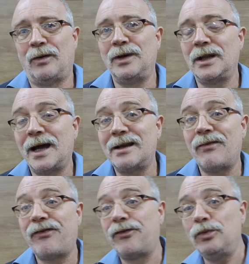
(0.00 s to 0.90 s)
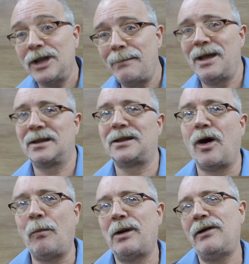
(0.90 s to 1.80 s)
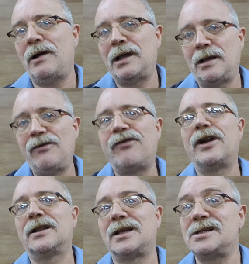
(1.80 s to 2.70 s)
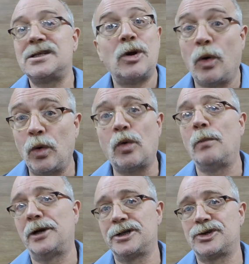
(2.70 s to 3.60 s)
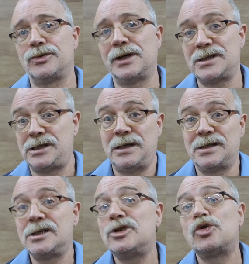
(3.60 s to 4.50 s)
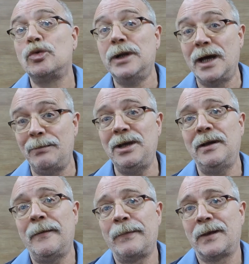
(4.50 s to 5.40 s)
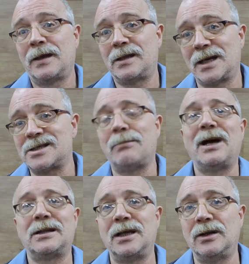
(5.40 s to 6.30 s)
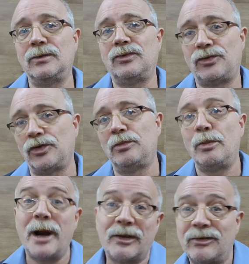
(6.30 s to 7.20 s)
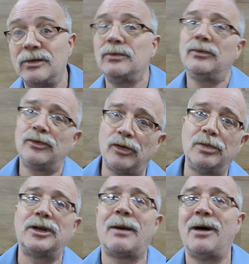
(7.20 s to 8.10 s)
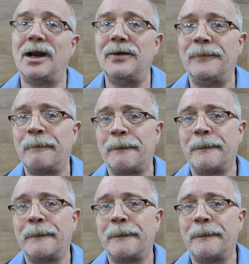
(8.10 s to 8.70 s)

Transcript: A unidade é fundamental para enfrentar esse rolo compressor, esse, esse tsunami que está se abatendo sobre o Brasil, sobre o trabalho.